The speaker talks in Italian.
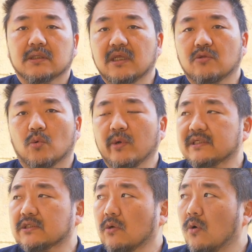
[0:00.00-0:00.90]
Detto
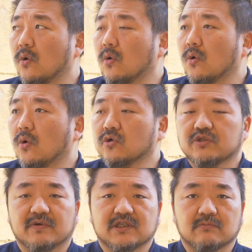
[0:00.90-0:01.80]
questo, oh,
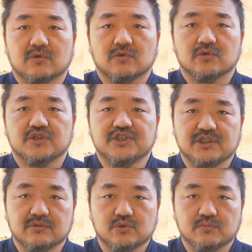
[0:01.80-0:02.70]
oggi facciamo
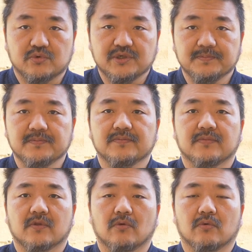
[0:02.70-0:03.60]
Shicino Supuri,
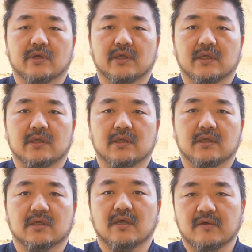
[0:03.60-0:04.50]
okay,
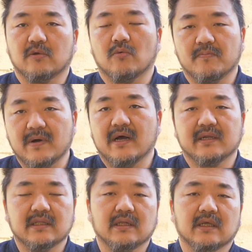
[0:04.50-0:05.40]
eh, che
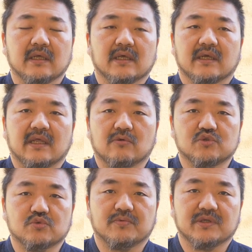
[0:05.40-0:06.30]
compare nel Kenno
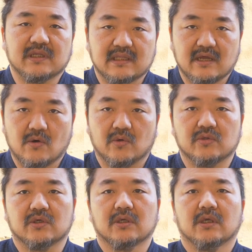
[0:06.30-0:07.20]
Supuri
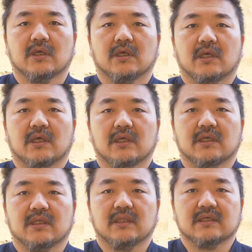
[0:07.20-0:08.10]
Nanaon.
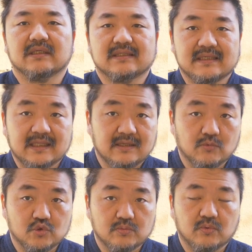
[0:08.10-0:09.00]
Il
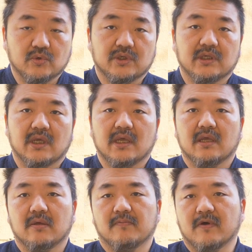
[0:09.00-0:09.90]
settimo suburi
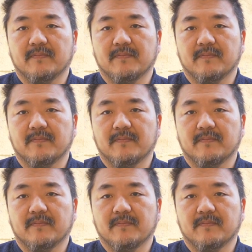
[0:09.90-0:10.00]
è